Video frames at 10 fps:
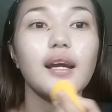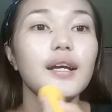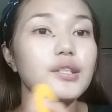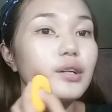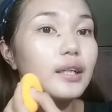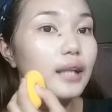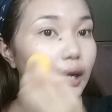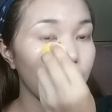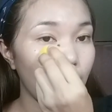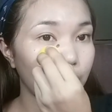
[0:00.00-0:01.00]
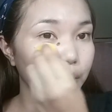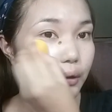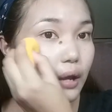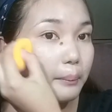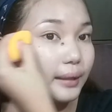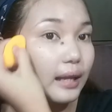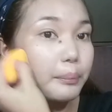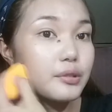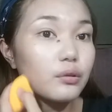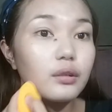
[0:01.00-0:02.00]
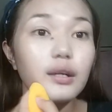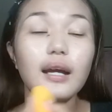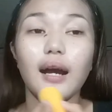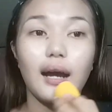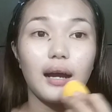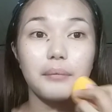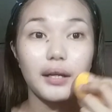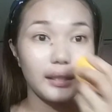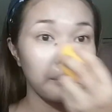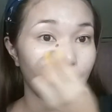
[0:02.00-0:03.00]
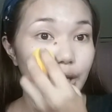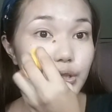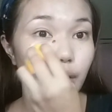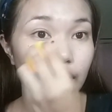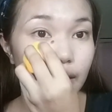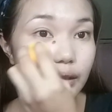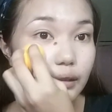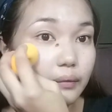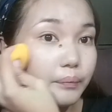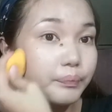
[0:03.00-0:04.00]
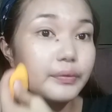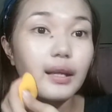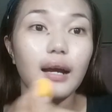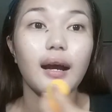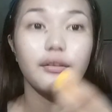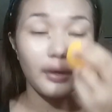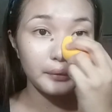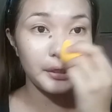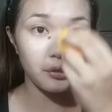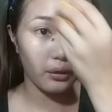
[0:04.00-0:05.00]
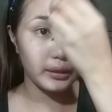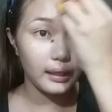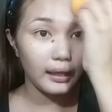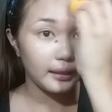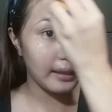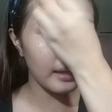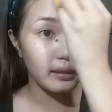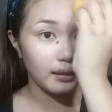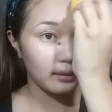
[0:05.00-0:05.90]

So, ang ginagawa ko, pagtapos kong uh, mag-i-brush yung aking uh, foundation, nag